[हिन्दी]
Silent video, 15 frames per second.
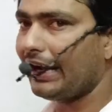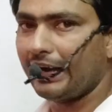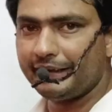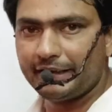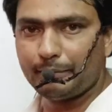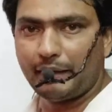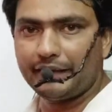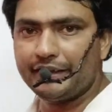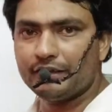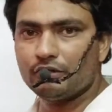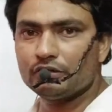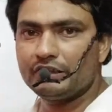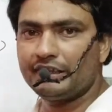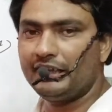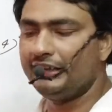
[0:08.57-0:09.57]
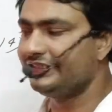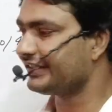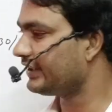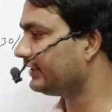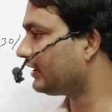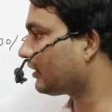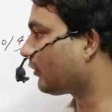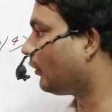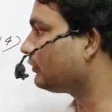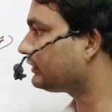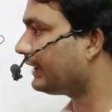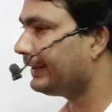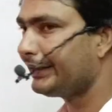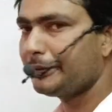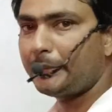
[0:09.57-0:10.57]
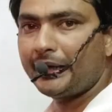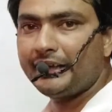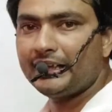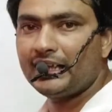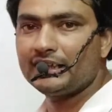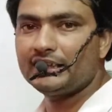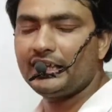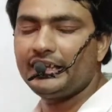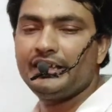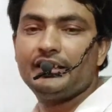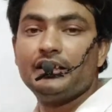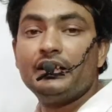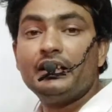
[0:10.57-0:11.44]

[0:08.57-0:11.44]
एंटीबायोटिक होती है इसके अंदर कौन सा एंटीबायोटिक आता है